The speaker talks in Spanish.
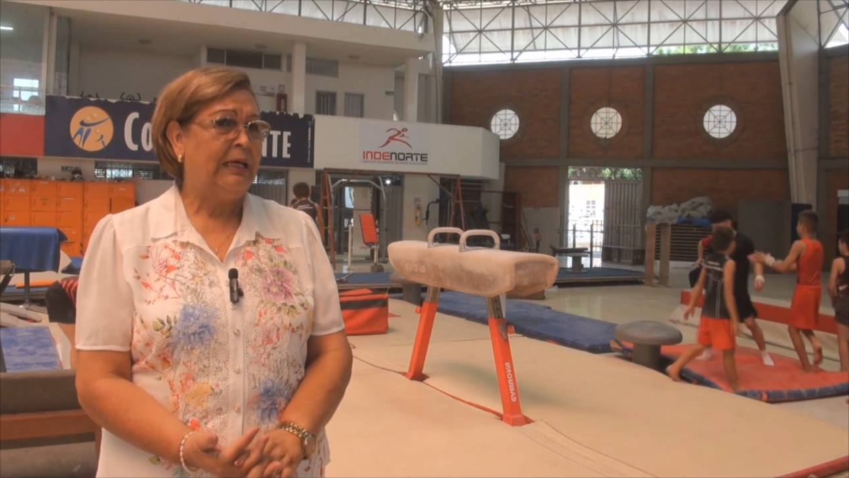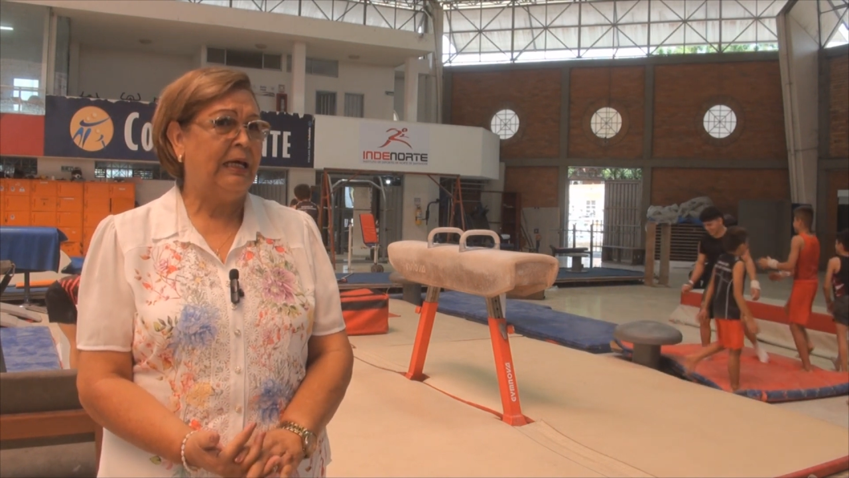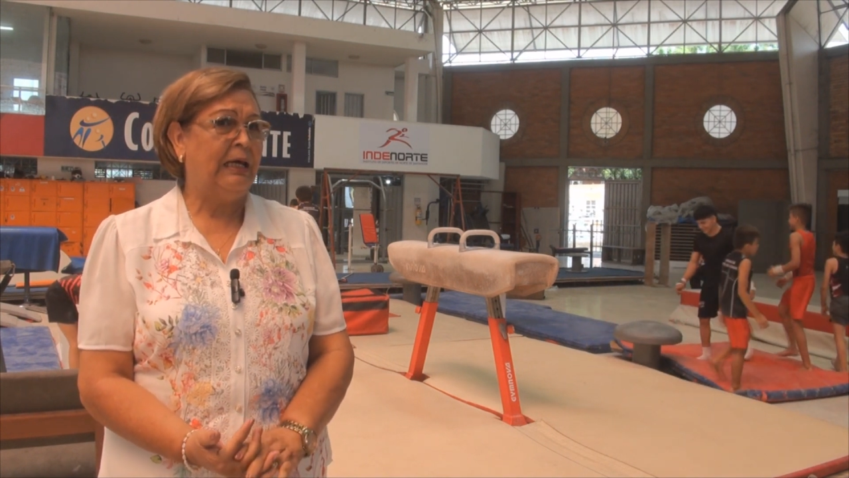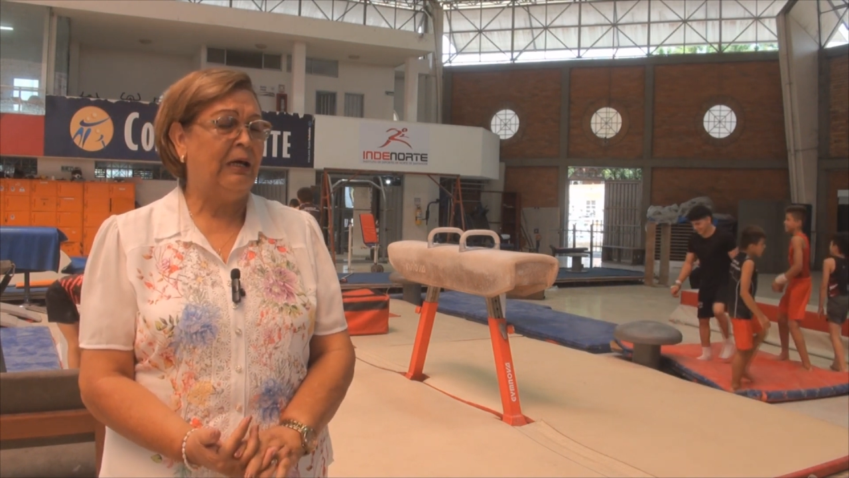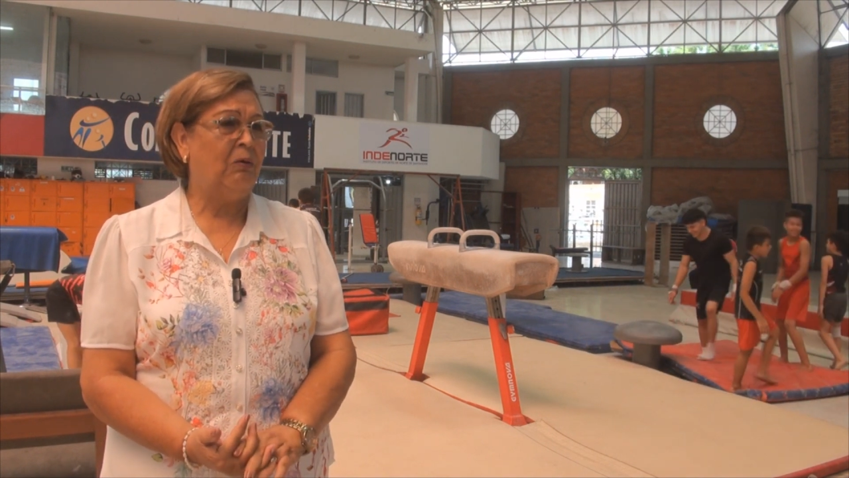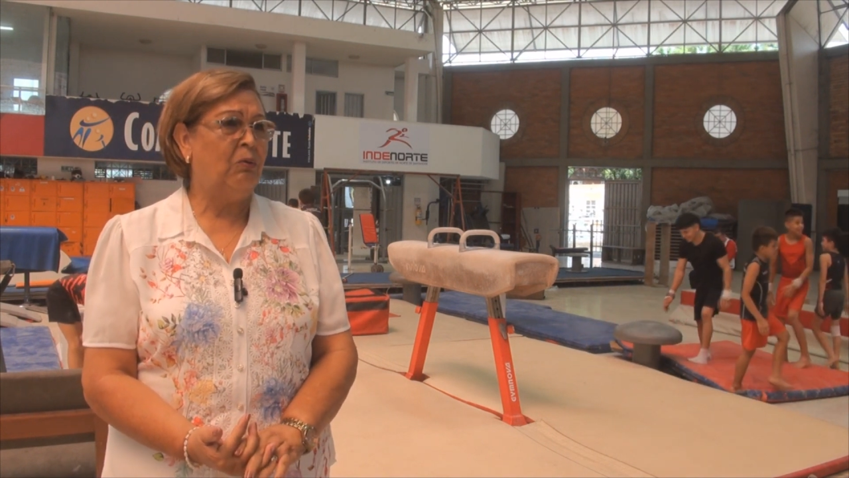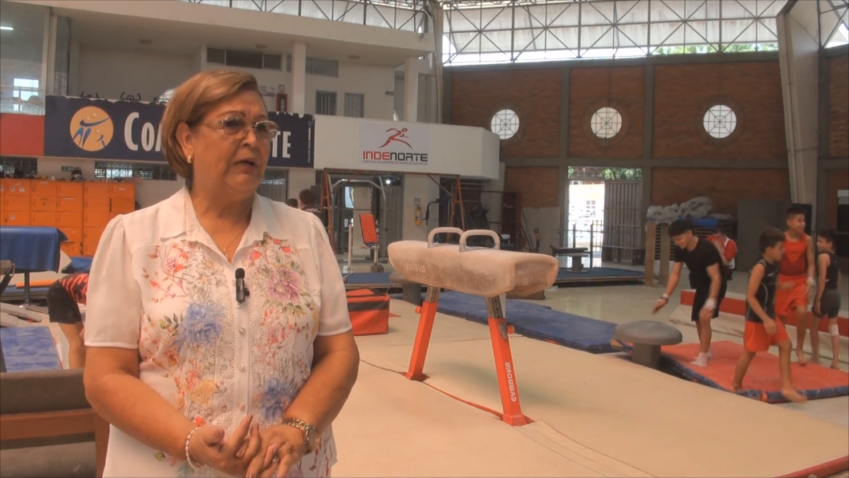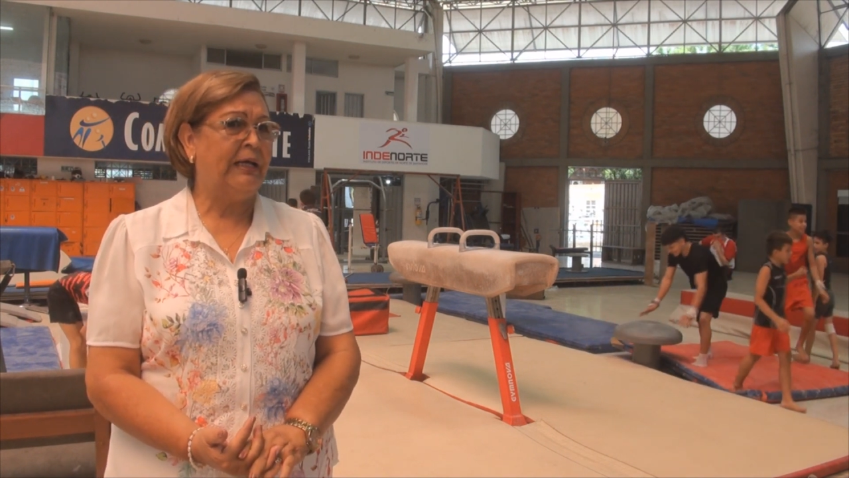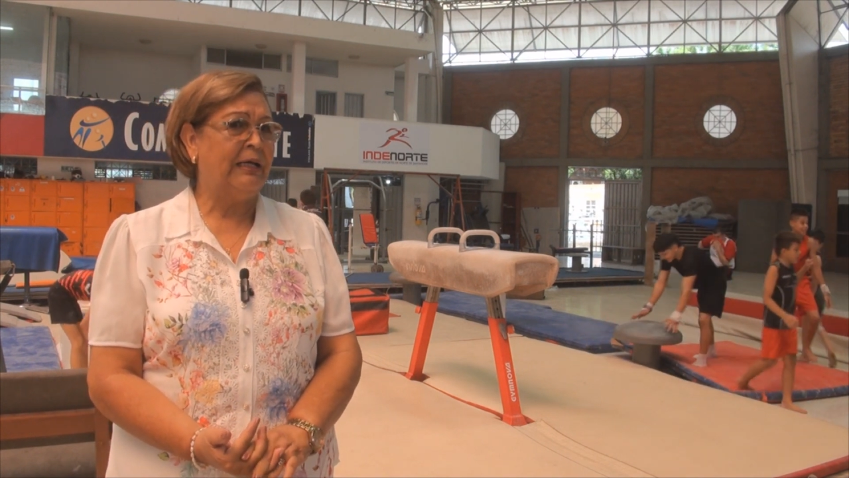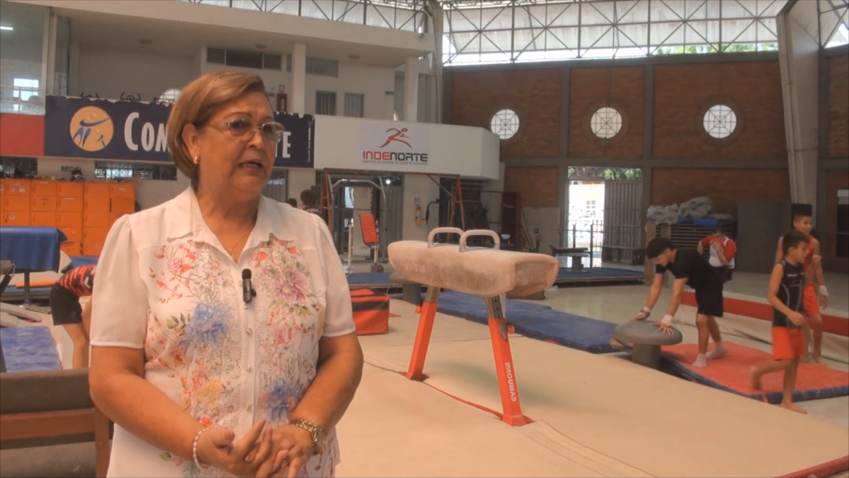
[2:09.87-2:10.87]
que ha dado
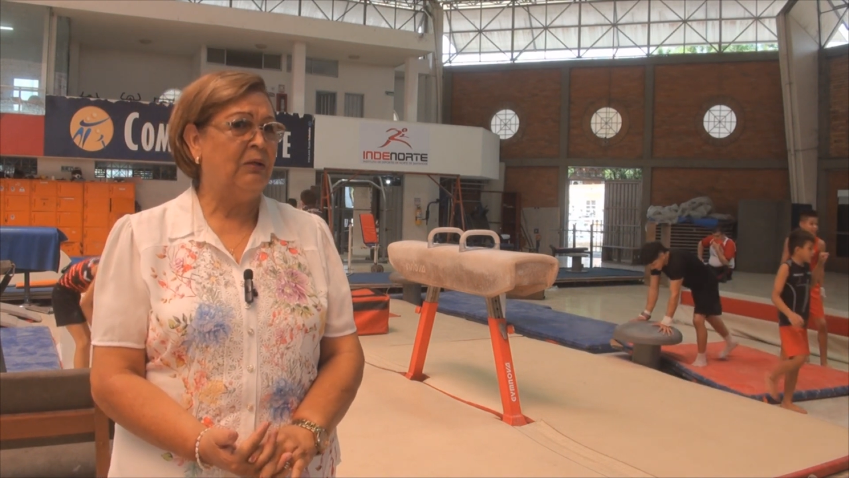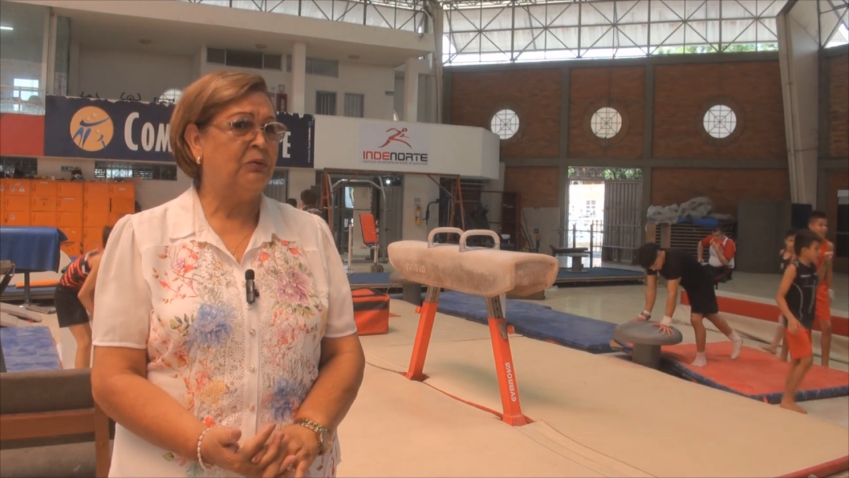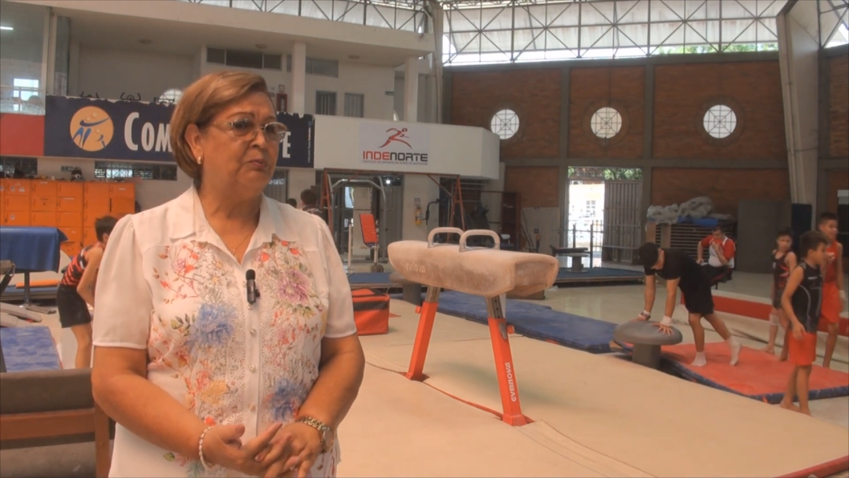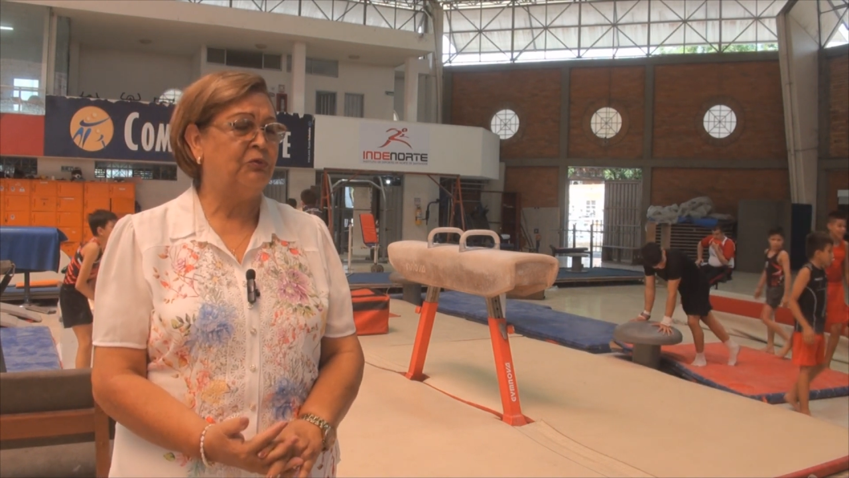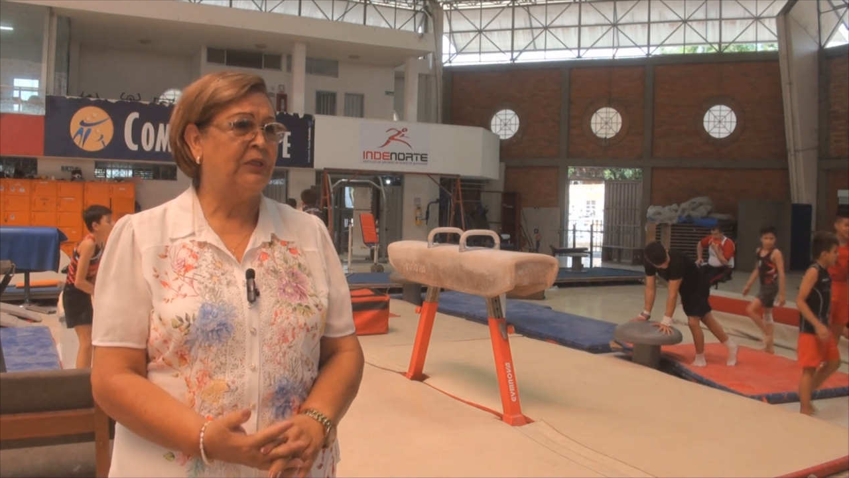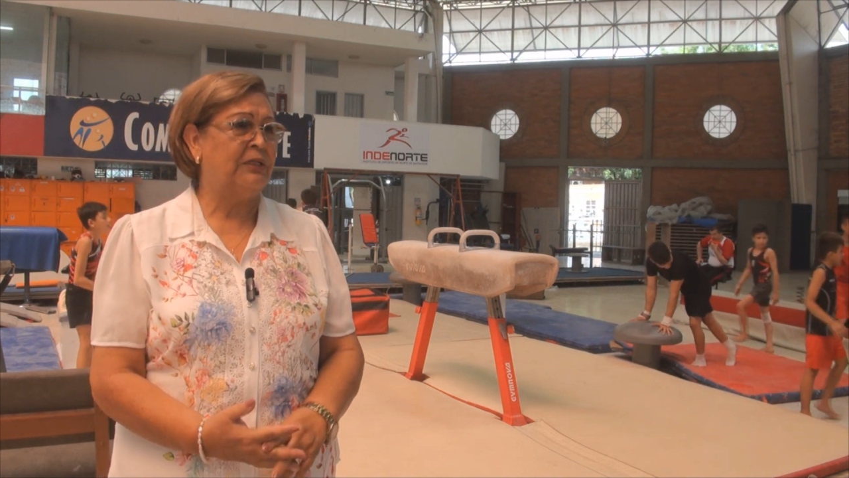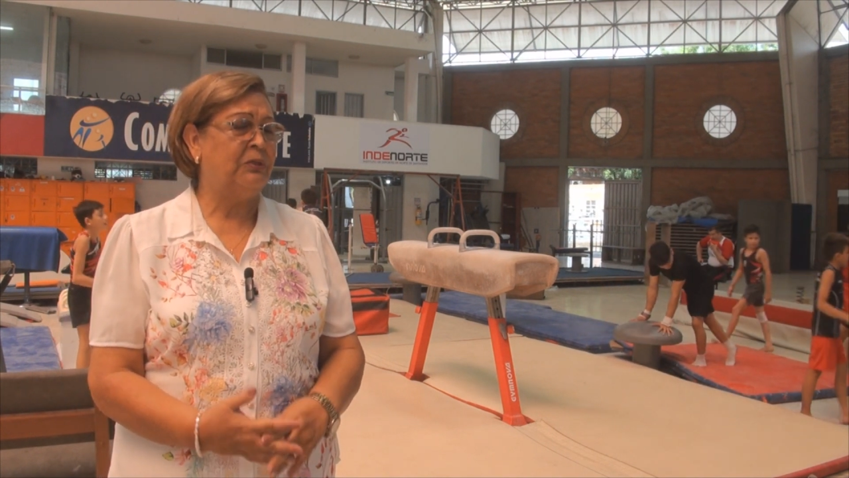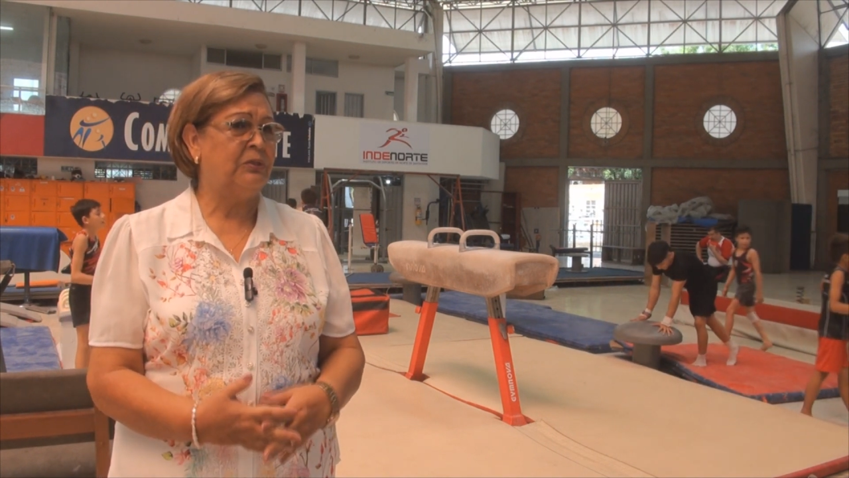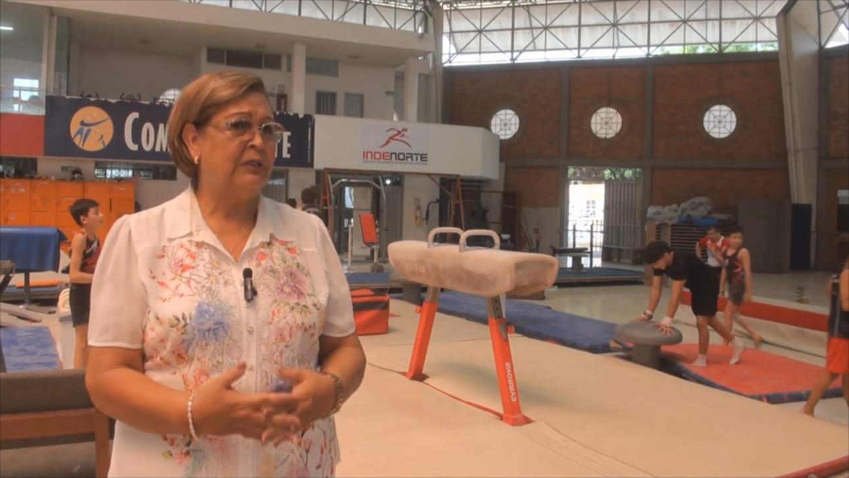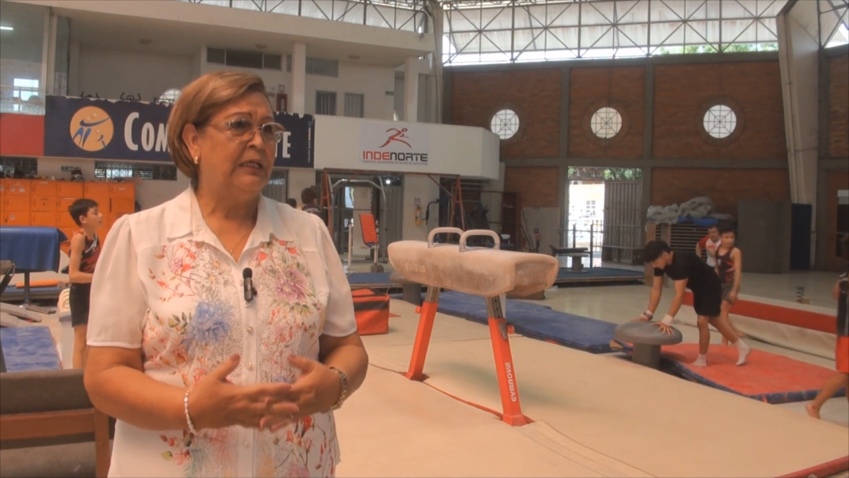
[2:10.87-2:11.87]
lugar a que los
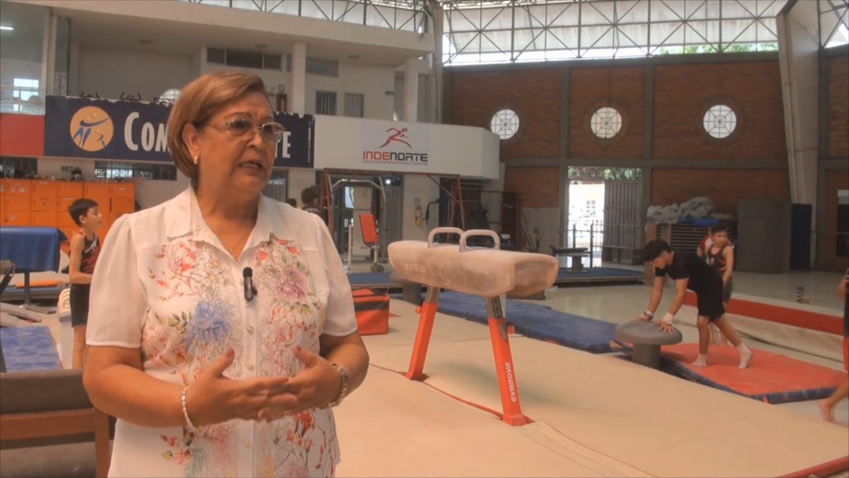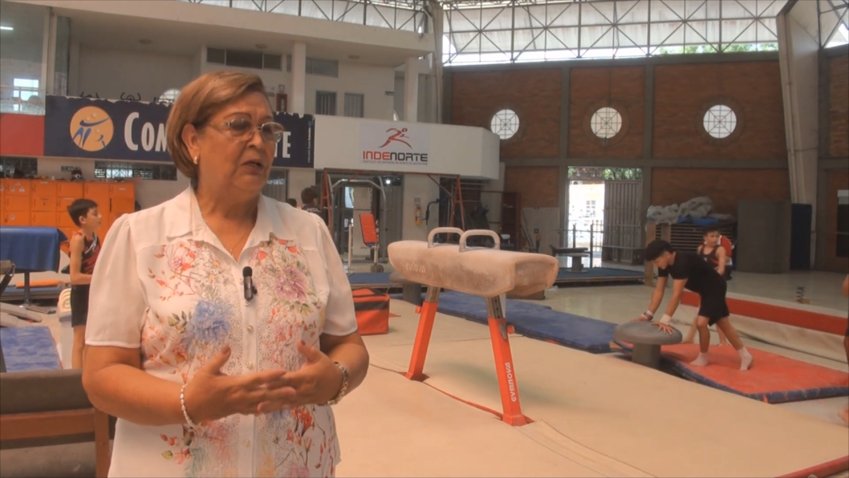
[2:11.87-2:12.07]
muchachos,